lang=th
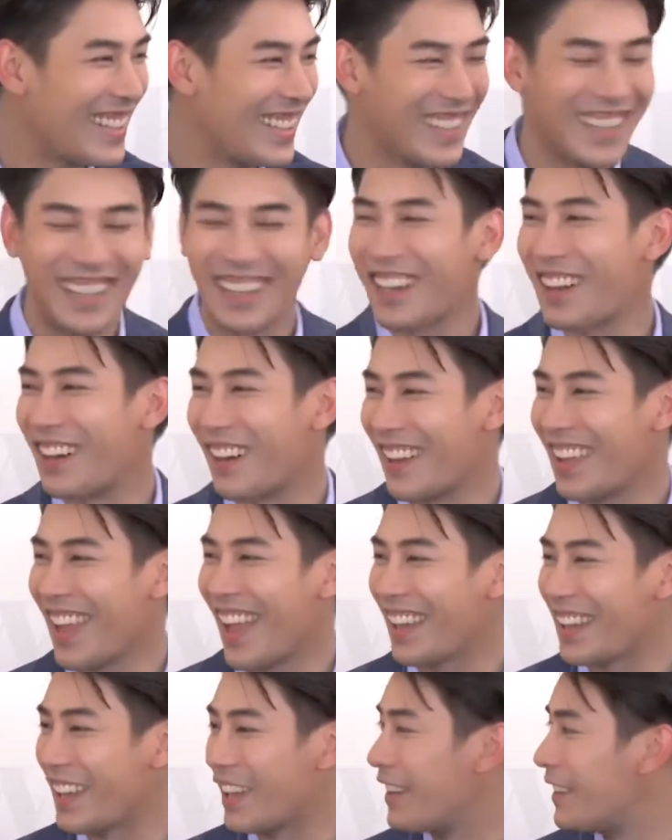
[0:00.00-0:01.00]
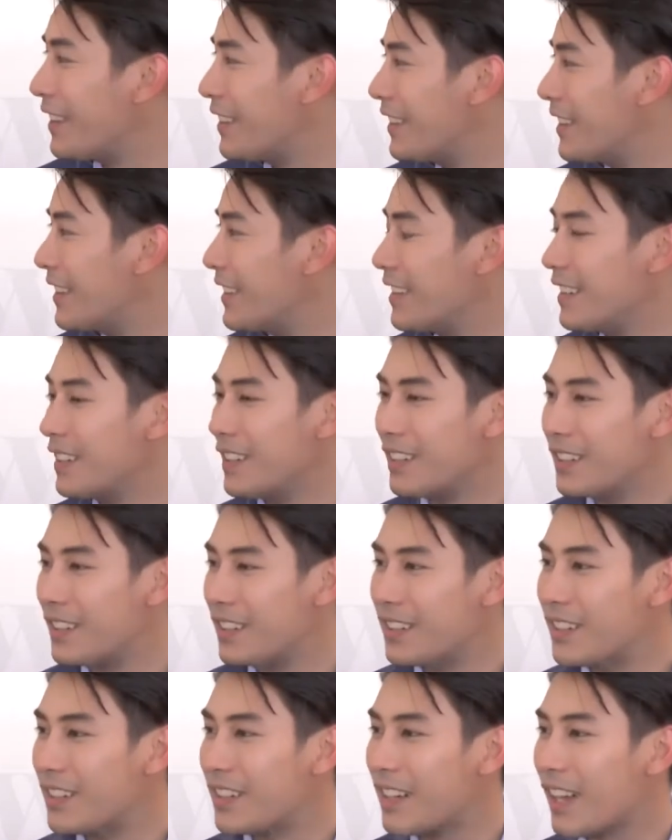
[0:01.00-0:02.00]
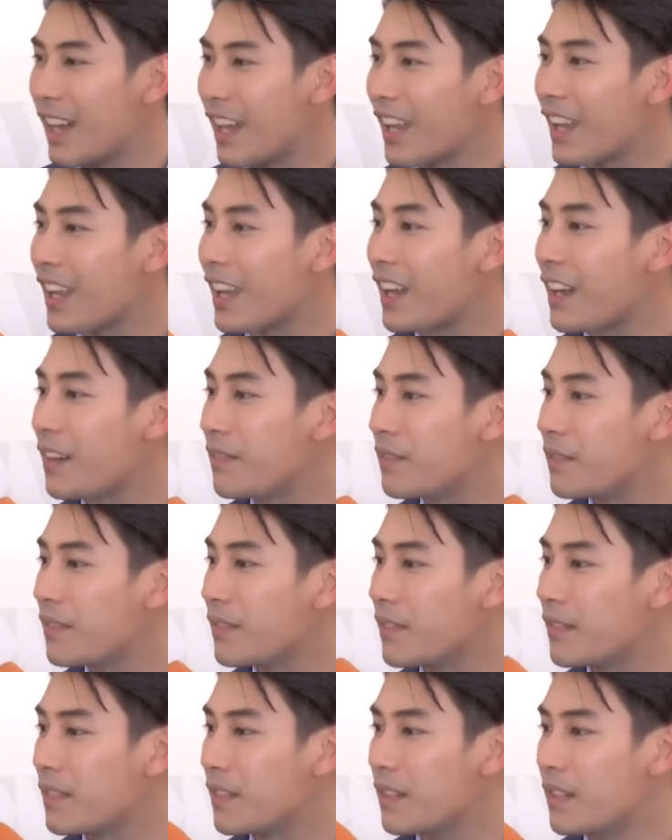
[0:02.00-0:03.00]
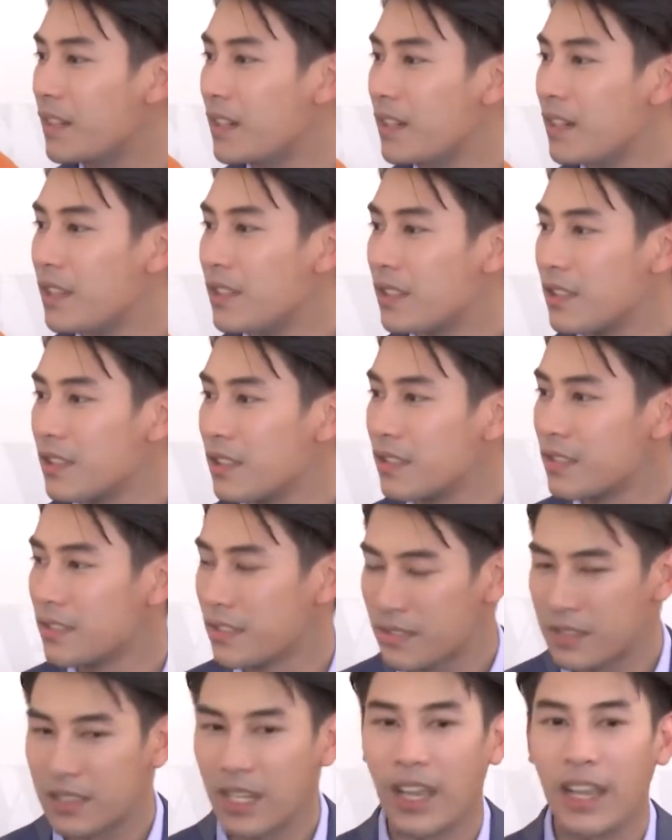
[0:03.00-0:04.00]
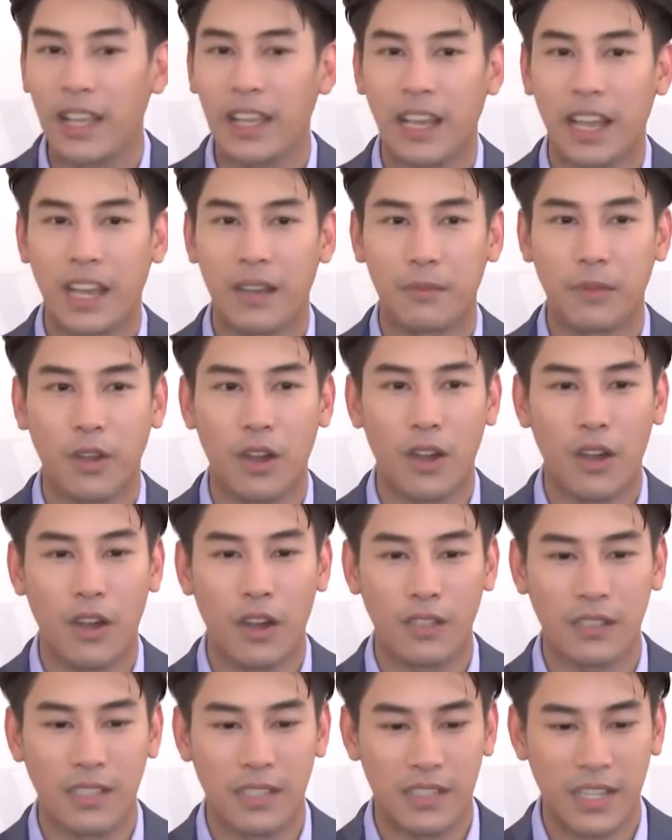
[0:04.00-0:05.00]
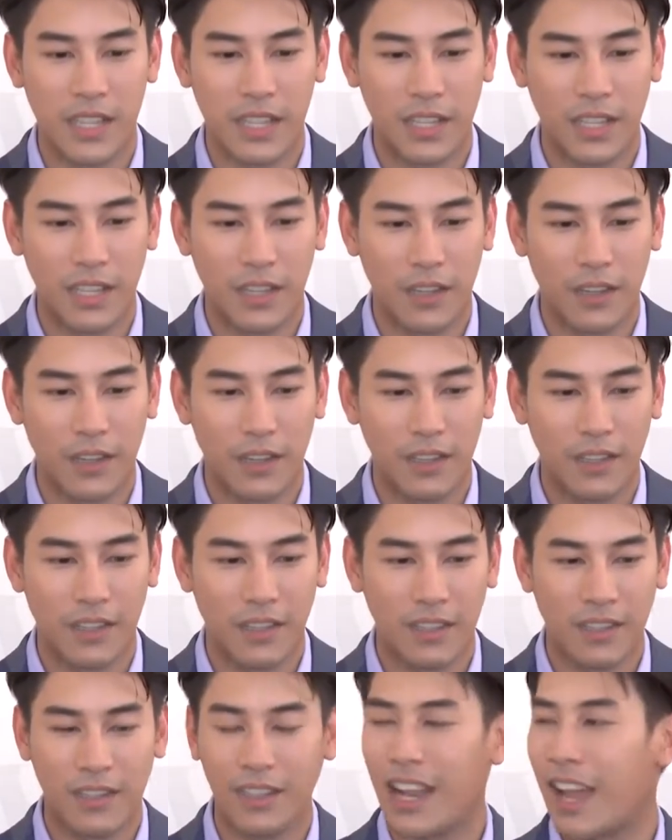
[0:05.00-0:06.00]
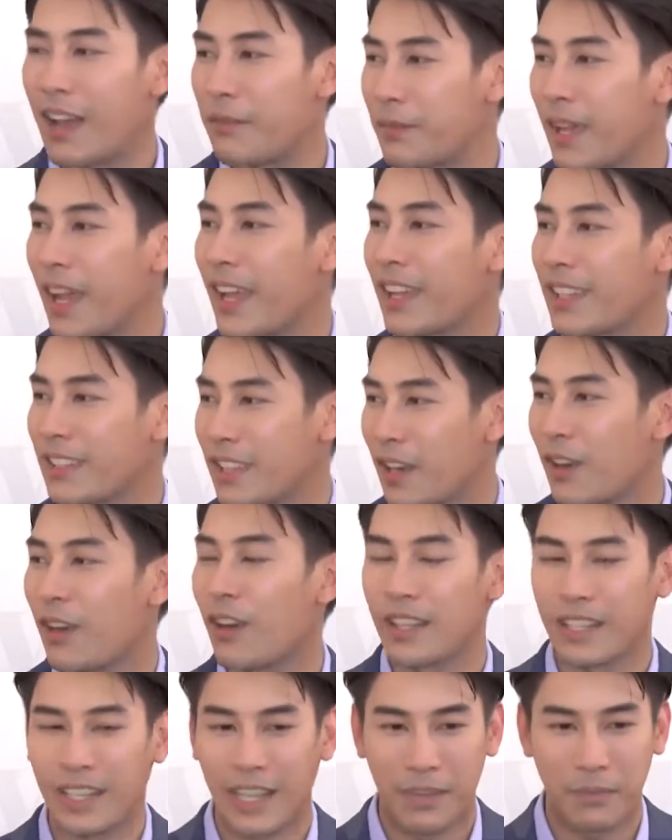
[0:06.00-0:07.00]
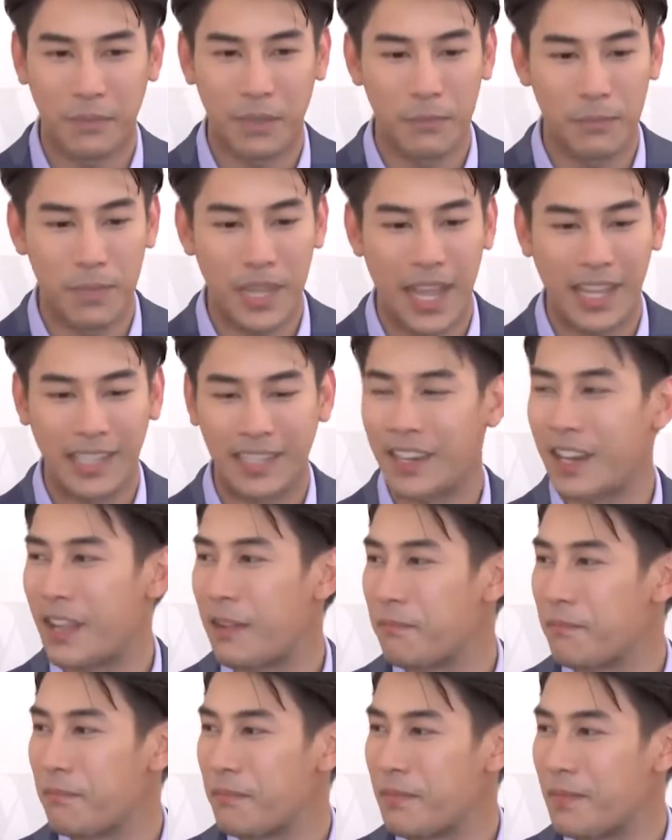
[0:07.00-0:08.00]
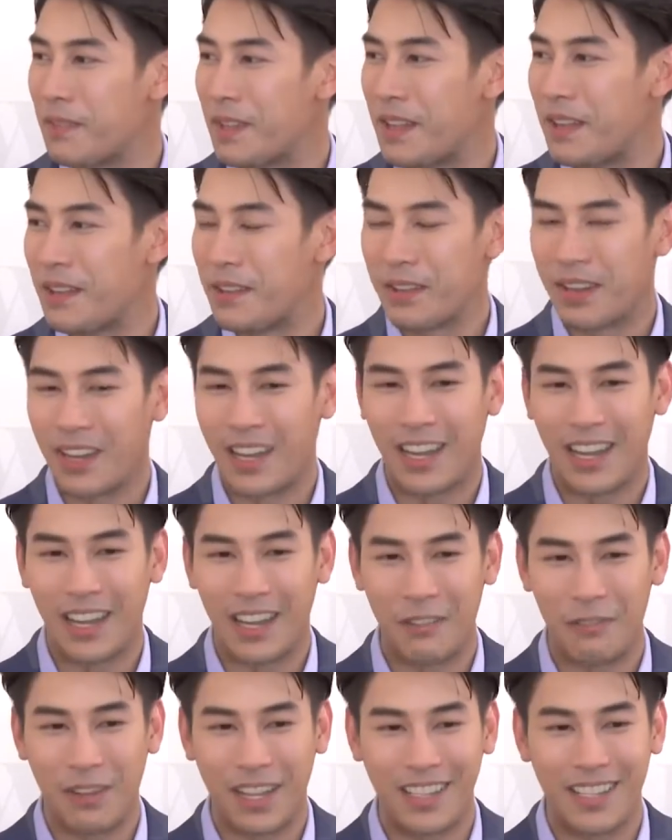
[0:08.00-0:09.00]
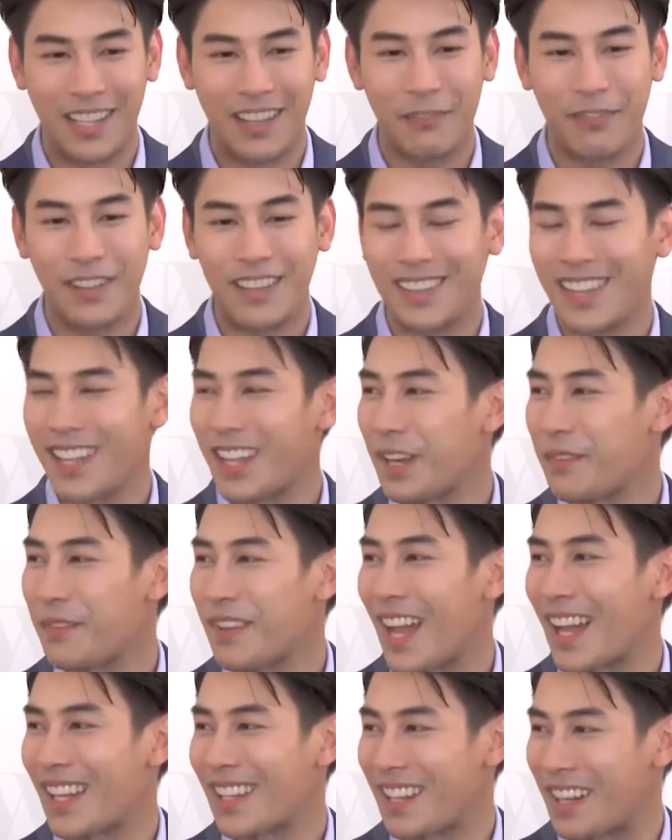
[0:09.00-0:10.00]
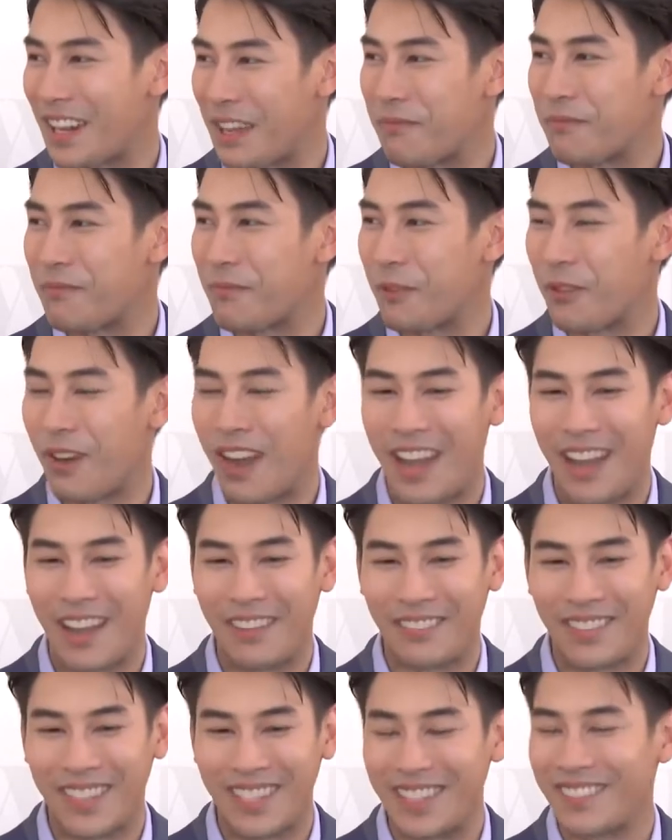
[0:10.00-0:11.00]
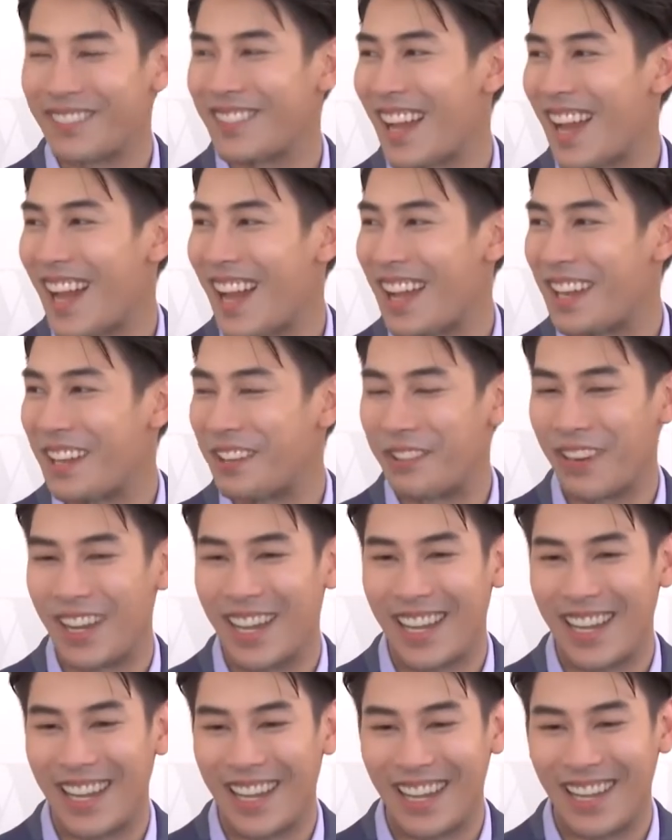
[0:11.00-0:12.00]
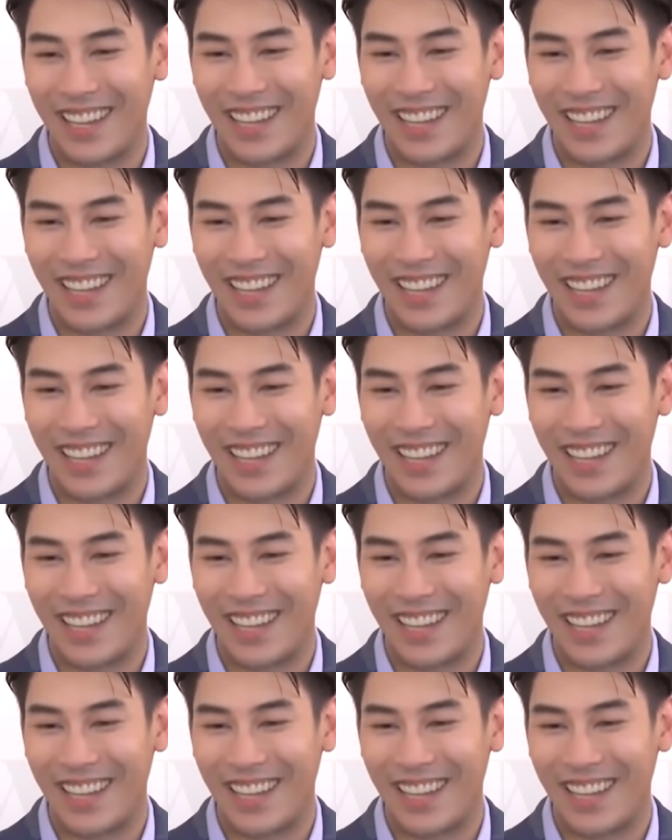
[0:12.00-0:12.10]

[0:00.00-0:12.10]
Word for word: คือขออย่างเดียวกลับไหมคพี่ออฟอะไรนะครับนี้ไม่ได้มาใช่ครับ ก็จริงๆ ก็ก็ถามไทยกันตลอดครับ ก็มีอัดคลิปวันที่ฟิตติ้งก็มีอัดคลิปความคืบหน้าหรือว่า